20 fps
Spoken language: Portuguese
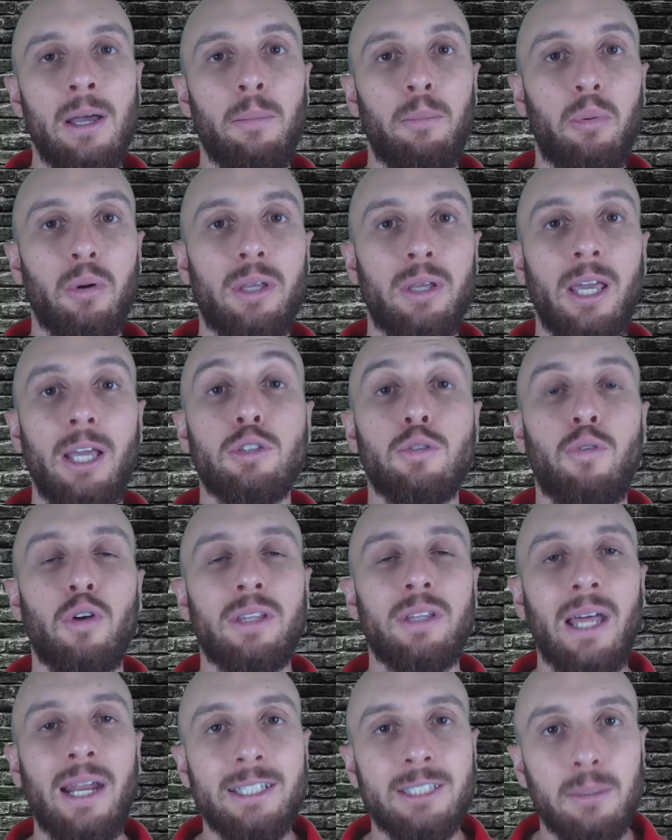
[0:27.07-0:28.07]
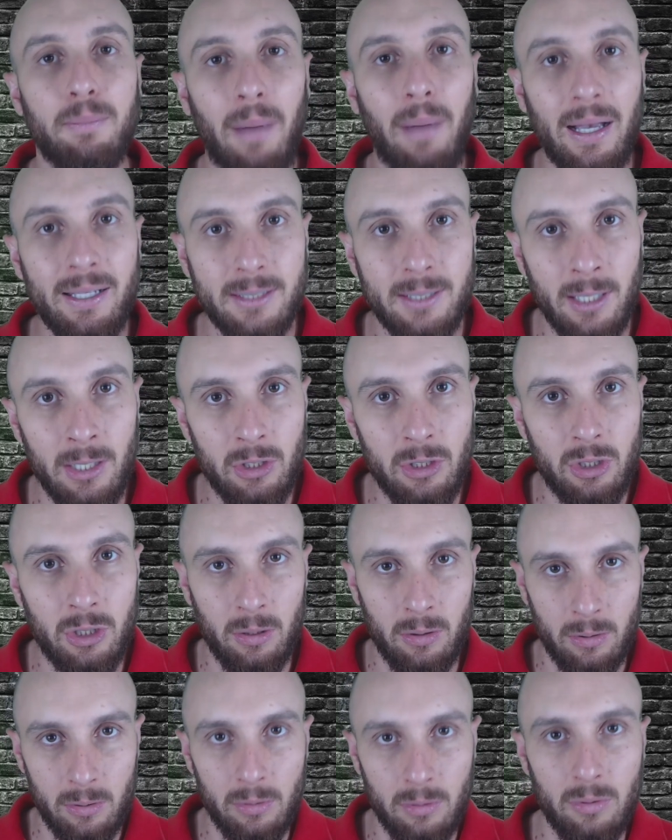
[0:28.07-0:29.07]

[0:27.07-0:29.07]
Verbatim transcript: porque isso fortalece bastante